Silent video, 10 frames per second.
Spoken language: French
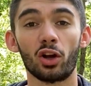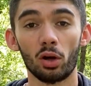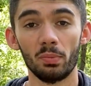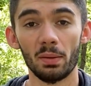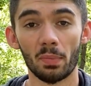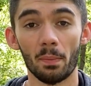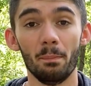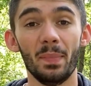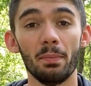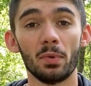quand même,
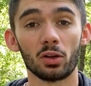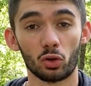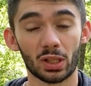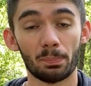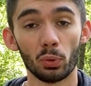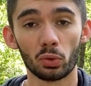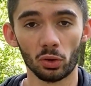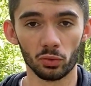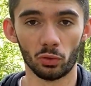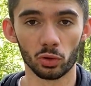même quand tu as peu de temps
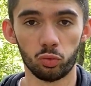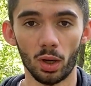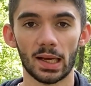devant toi.